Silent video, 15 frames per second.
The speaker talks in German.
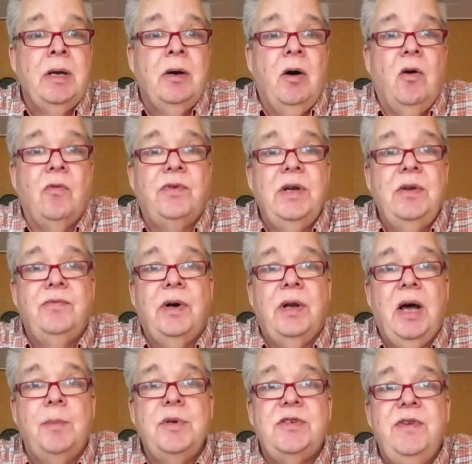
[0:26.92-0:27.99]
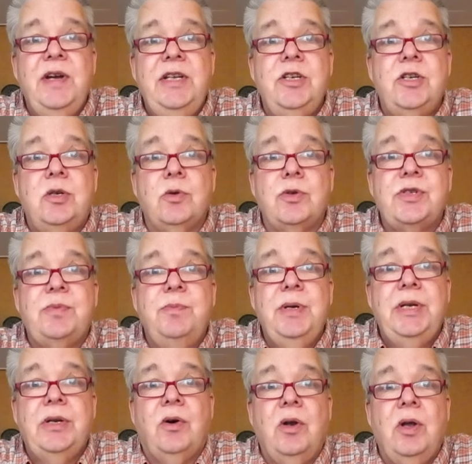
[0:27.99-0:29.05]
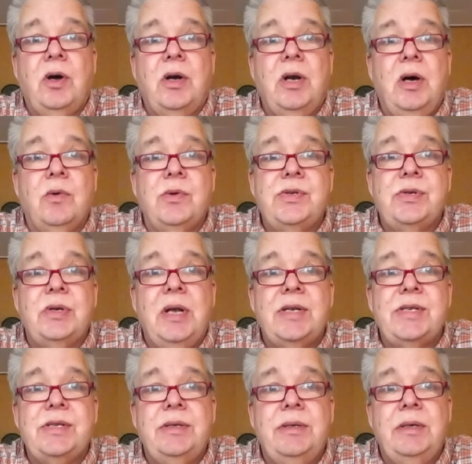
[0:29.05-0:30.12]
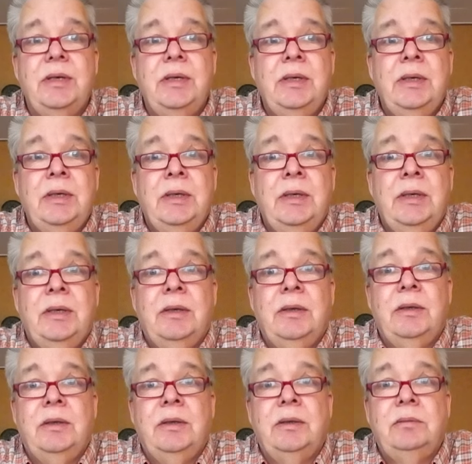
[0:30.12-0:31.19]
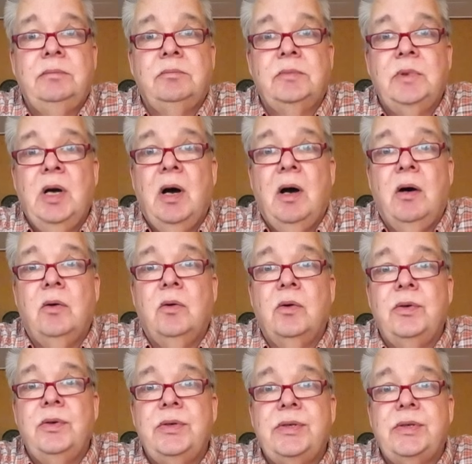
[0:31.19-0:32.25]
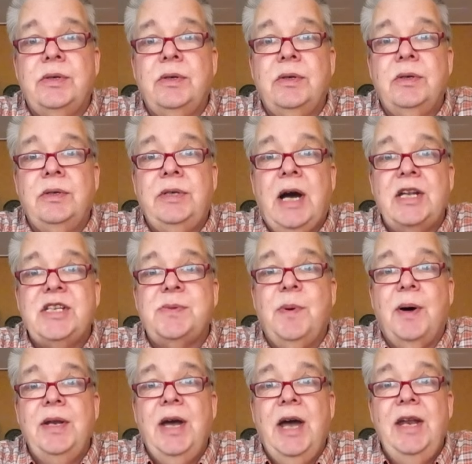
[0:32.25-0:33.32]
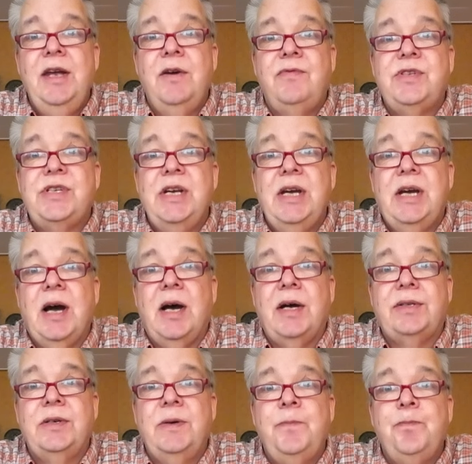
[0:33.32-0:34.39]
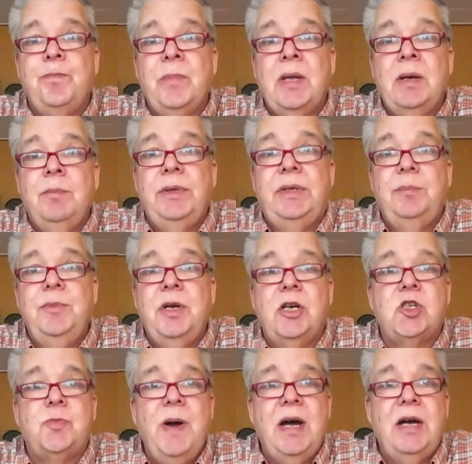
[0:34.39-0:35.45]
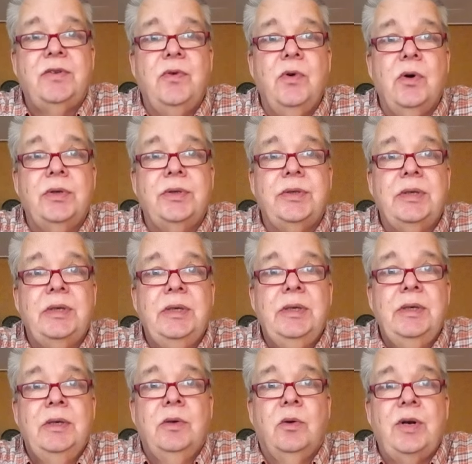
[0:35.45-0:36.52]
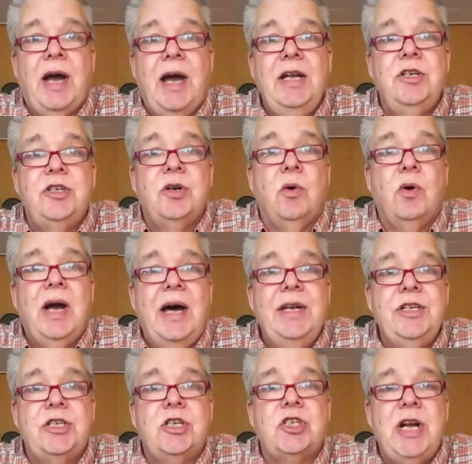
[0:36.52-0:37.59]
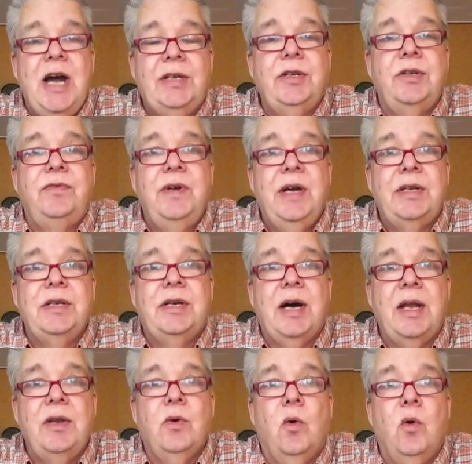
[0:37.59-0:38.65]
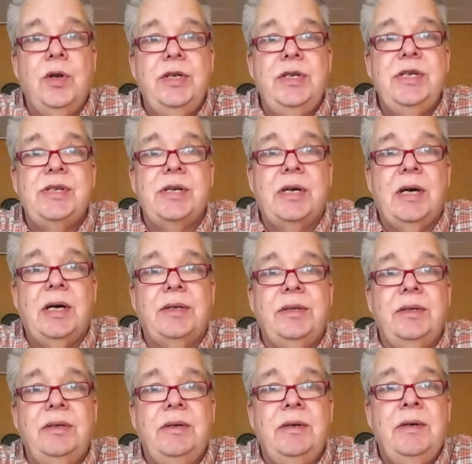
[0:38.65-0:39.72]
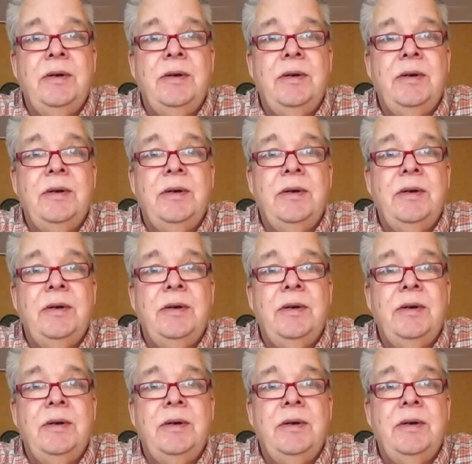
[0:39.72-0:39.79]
Auf jeden Fall habe ich wenig Lust, mir den Roller klauen zu lassen. Äh, ja, und äh, der hat zwar eine NFC-Karte, mit dem der gesperrt wird und eigentlich auch gar nicht gestartet werden kann ohne diese Karte.